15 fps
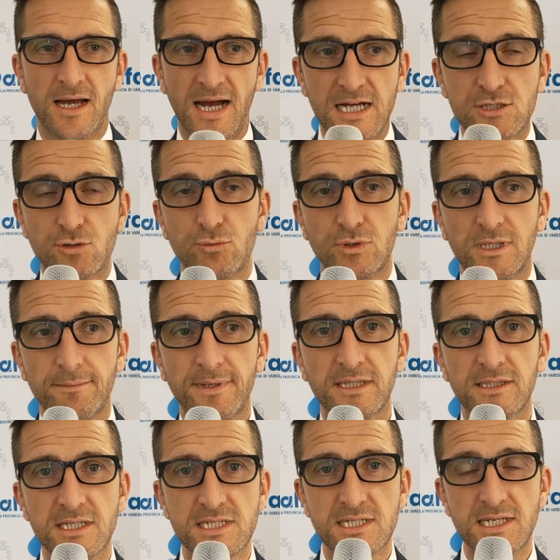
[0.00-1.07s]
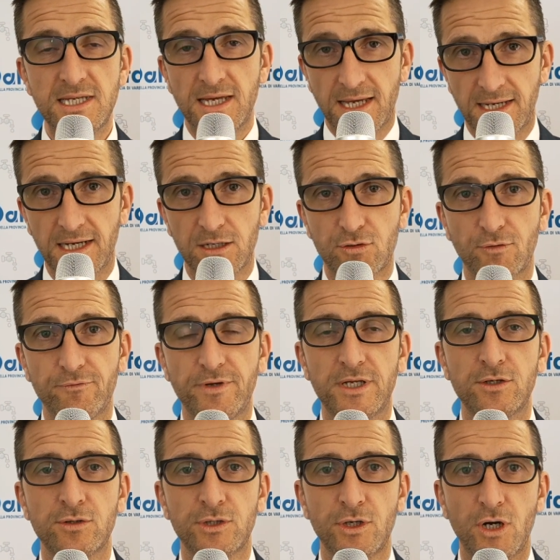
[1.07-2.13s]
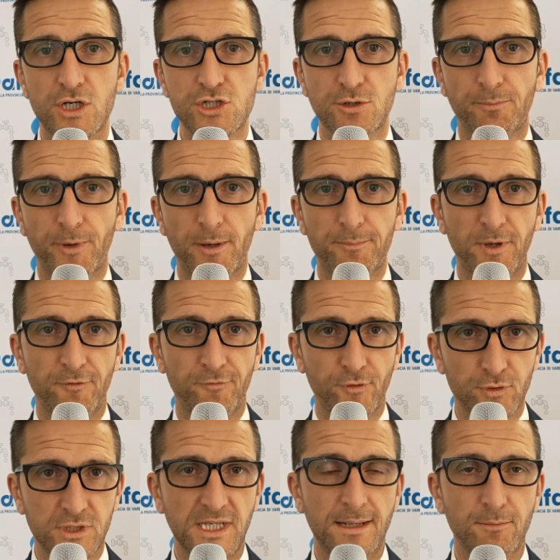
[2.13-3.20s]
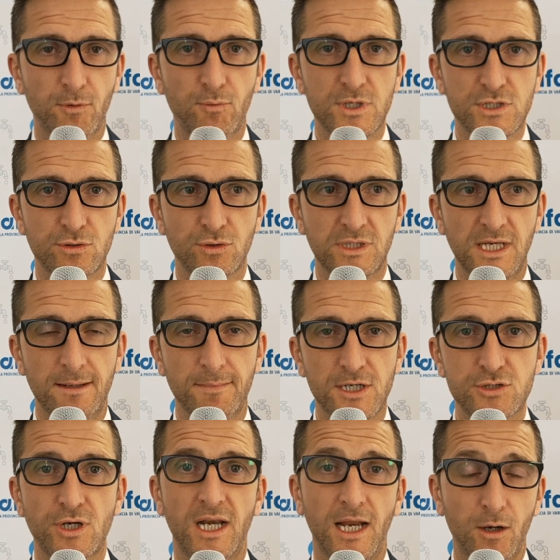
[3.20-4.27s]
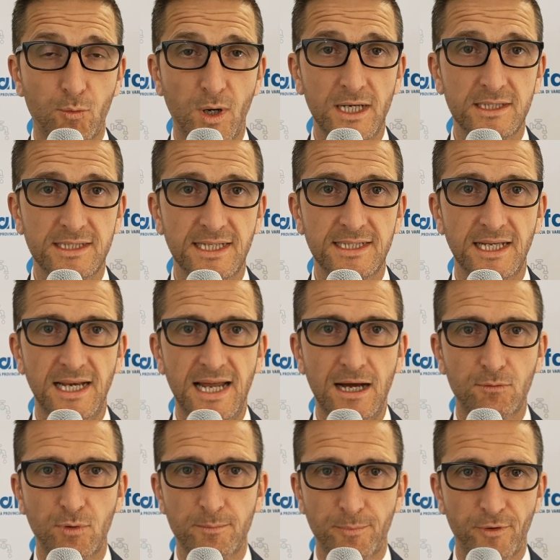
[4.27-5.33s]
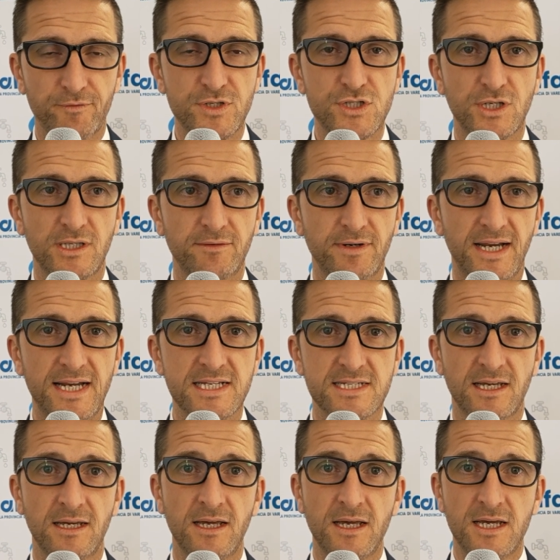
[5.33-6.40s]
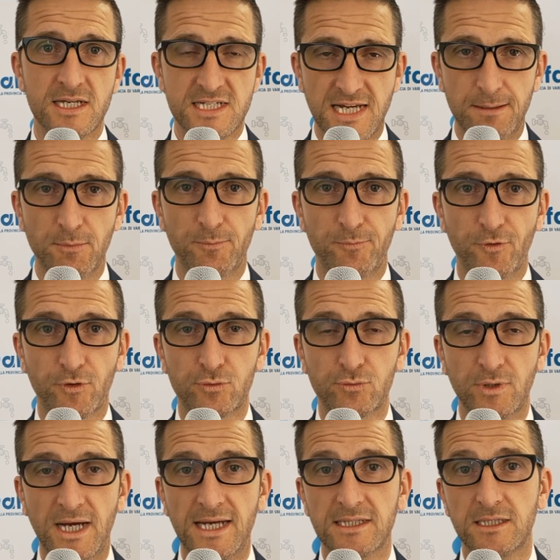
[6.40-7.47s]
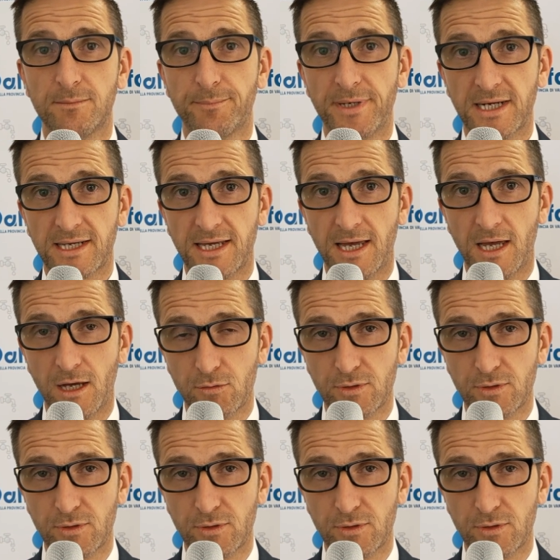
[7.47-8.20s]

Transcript: Assolutamente sì e nel convegno di oggi proprio affrontiamo questo tema, cioè la qualità dell'acqua. In provincia di Varese siamo fortunati perché è